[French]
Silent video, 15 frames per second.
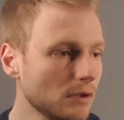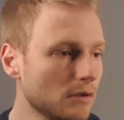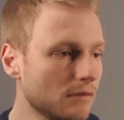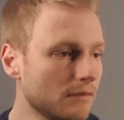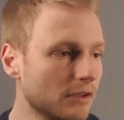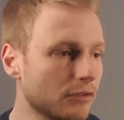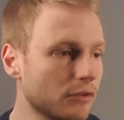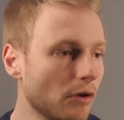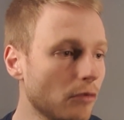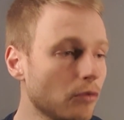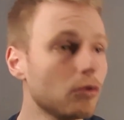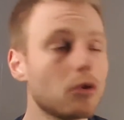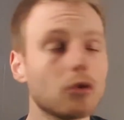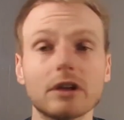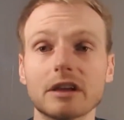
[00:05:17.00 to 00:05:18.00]
Vecteur
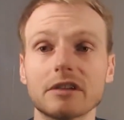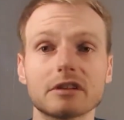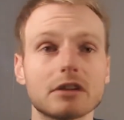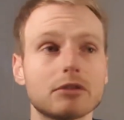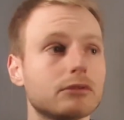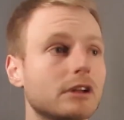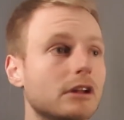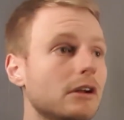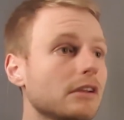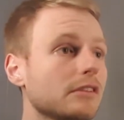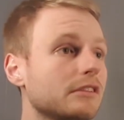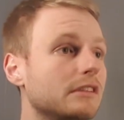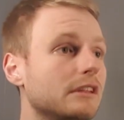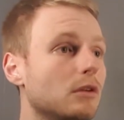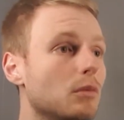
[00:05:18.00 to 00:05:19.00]
U qu'on a extrait tout à l'heure,
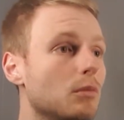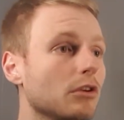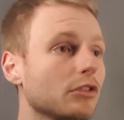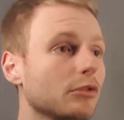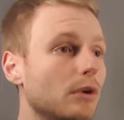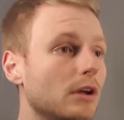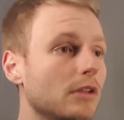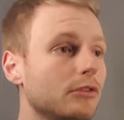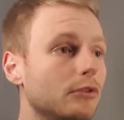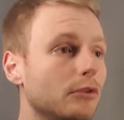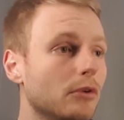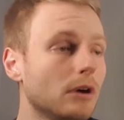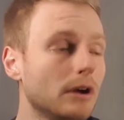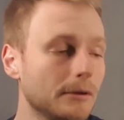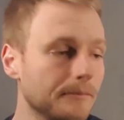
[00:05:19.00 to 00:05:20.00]
c'était le moins 3,
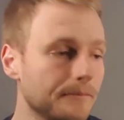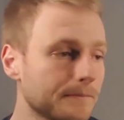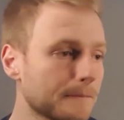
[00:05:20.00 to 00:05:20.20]
2, 1.